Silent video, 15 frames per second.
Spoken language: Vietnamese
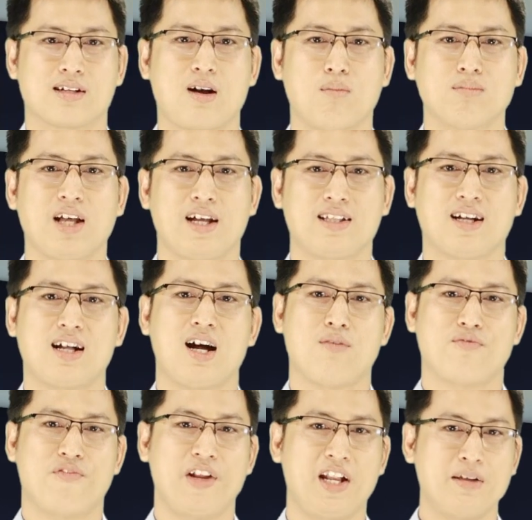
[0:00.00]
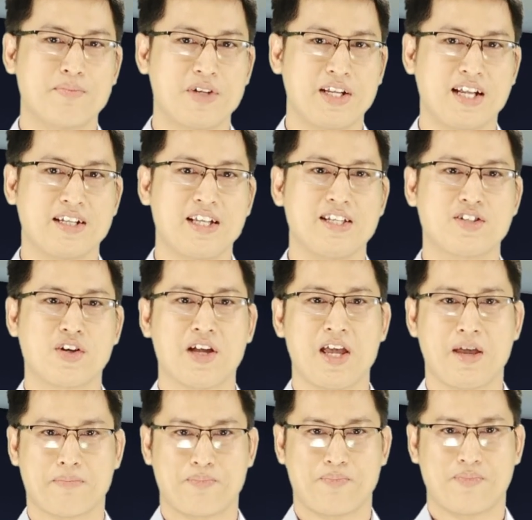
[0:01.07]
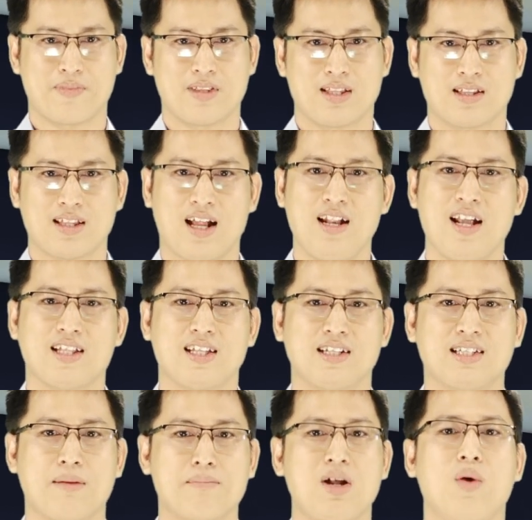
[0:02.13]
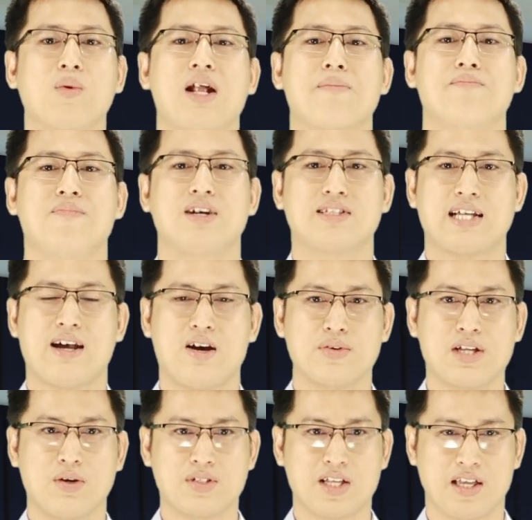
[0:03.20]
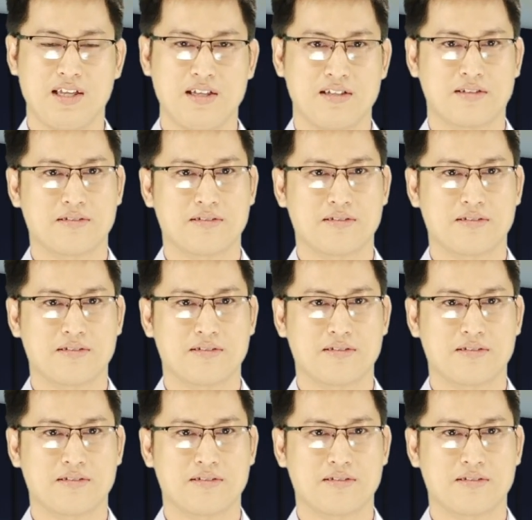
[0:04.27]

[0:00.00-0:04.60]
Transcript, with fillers: Cộng thể thần học Philip Rinaldi Xuân Hiệp, Thánh lệ tĩnh tâm đầu năm và trao áo giáo sĩ.